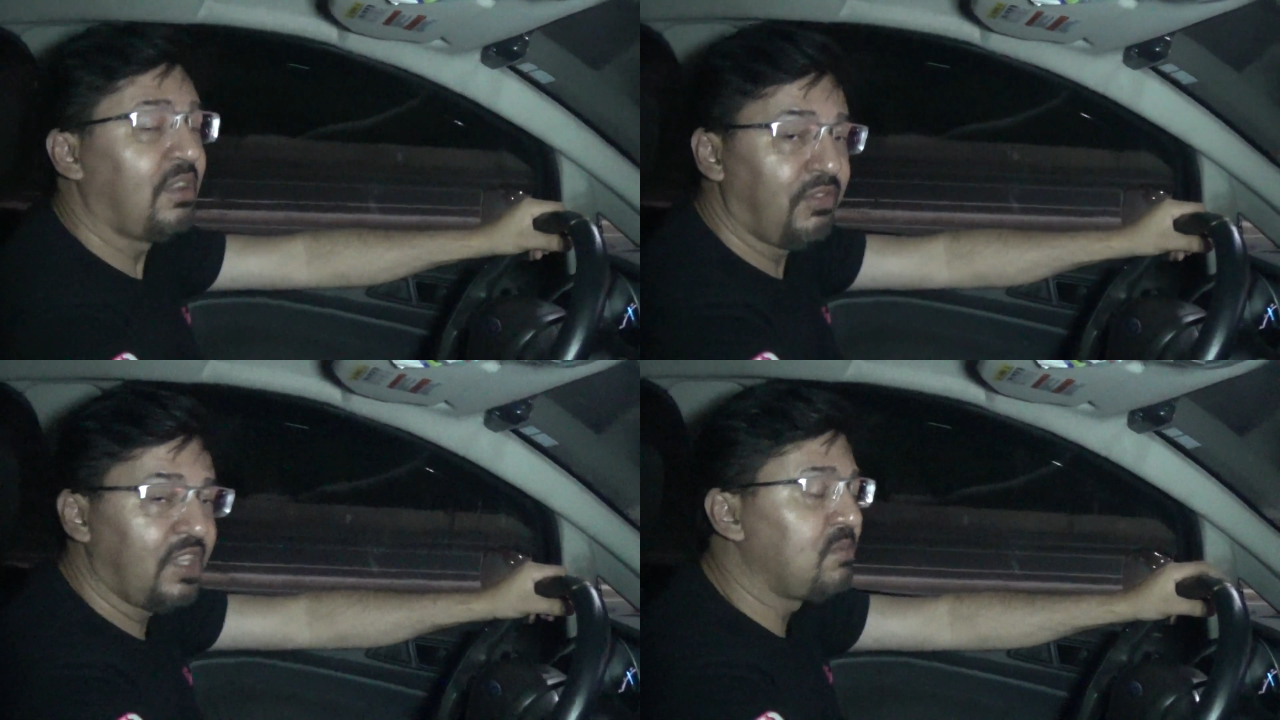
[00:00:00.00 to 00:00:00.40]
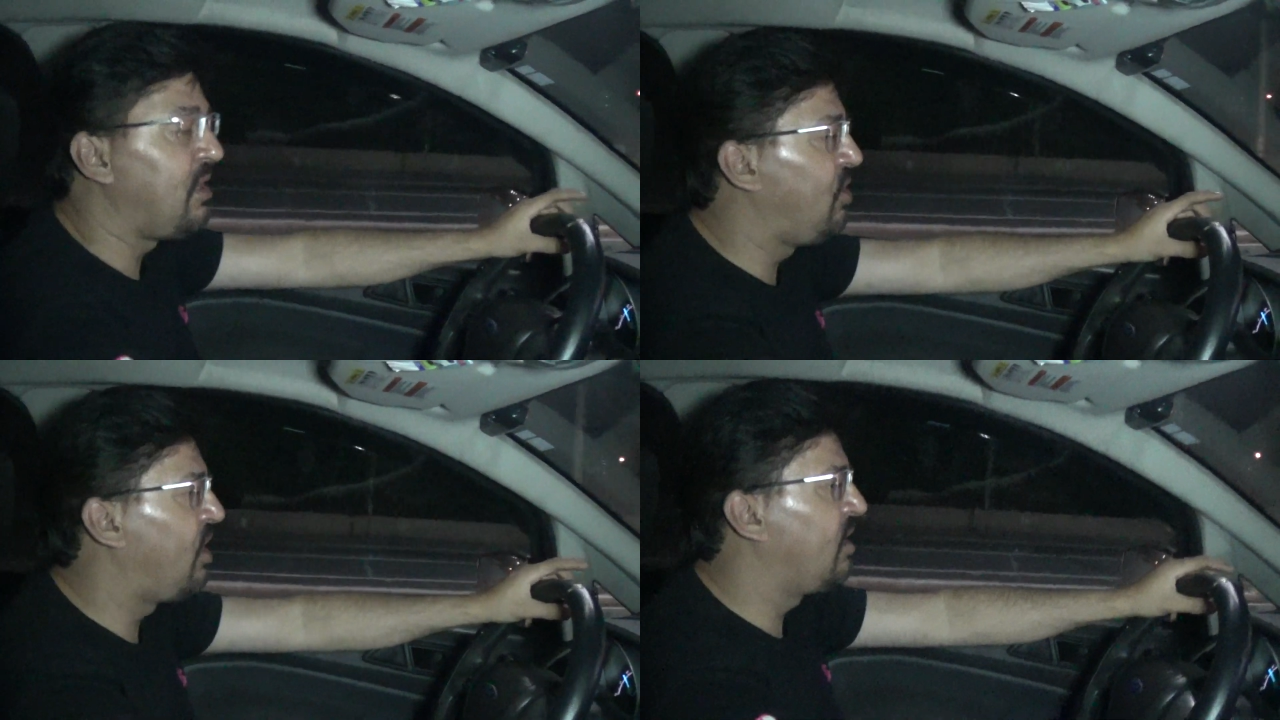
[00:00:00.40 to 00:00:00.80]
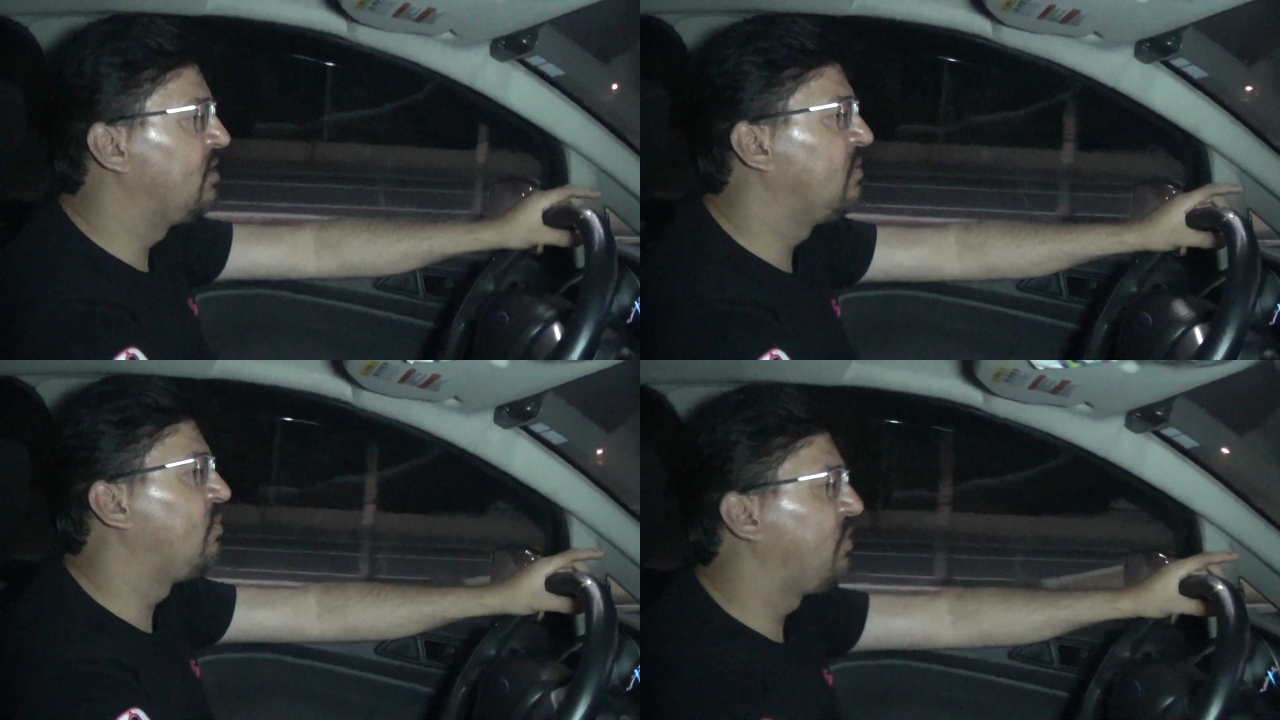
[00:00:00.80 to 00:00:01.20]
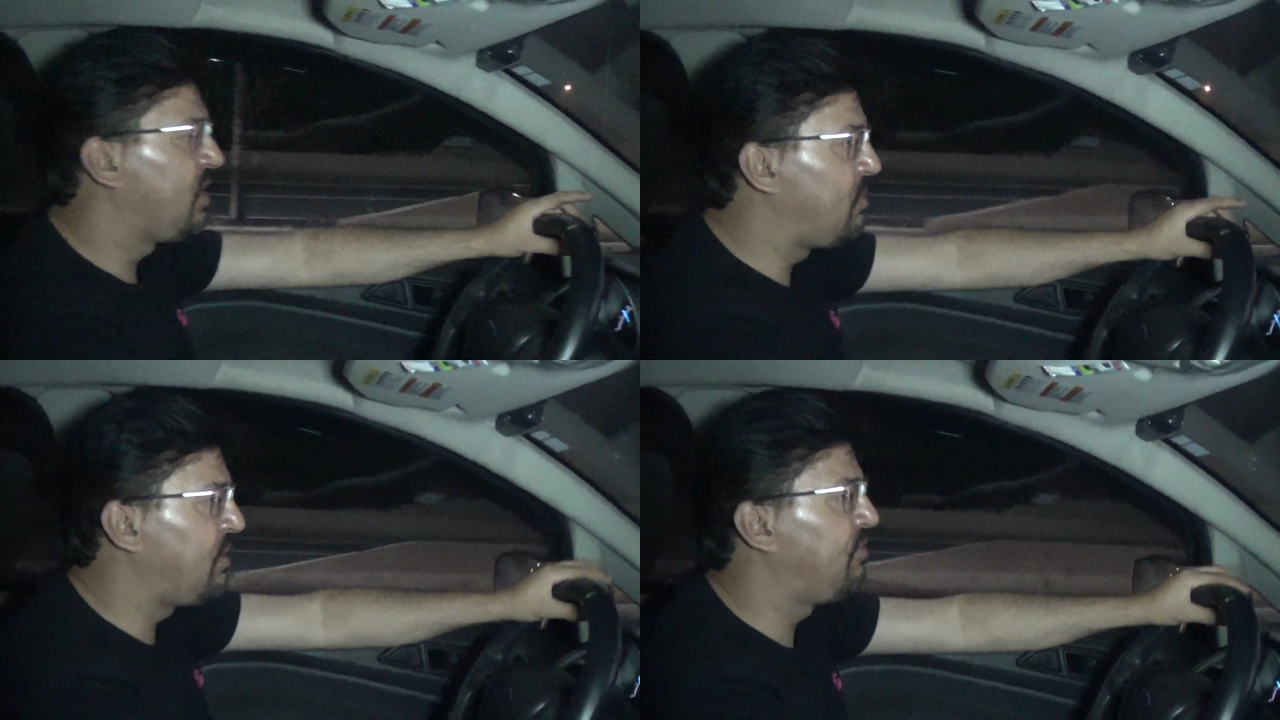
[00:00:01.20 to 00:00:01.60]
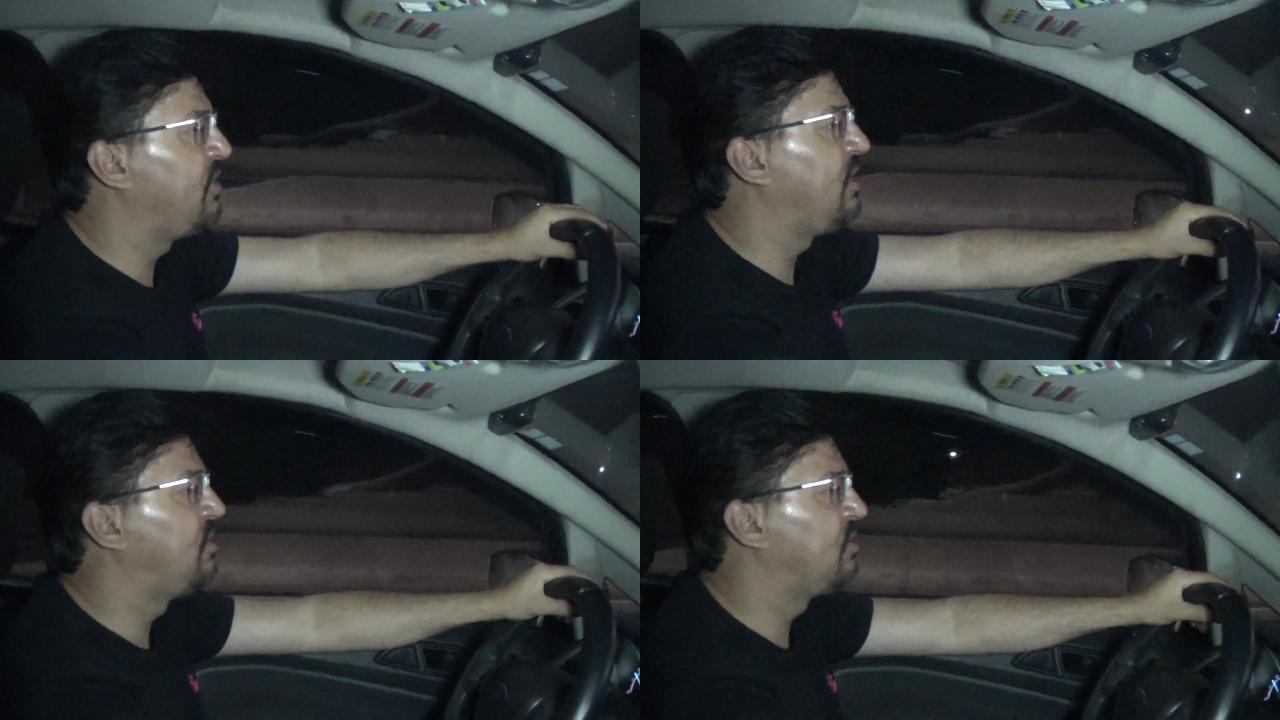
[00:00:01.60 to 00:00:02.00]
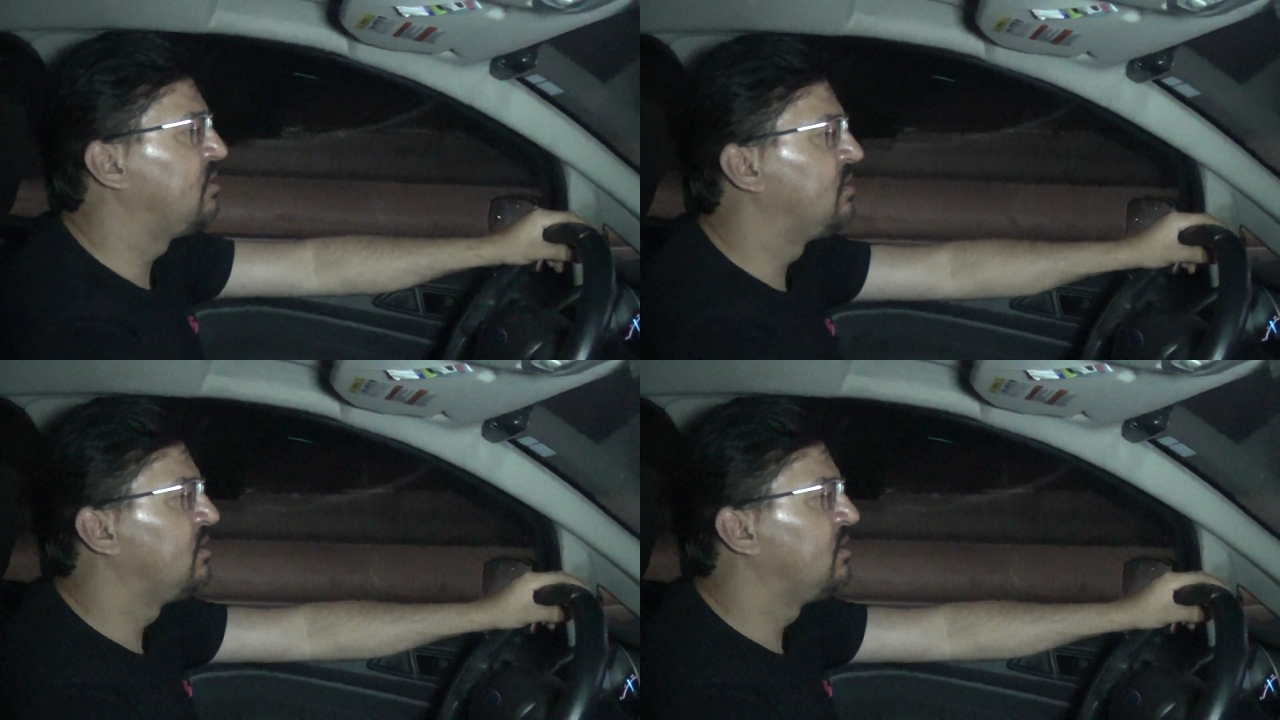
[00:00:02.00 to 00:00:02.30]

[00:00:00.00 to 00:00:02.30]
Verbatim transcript: vez melhor e bem feito.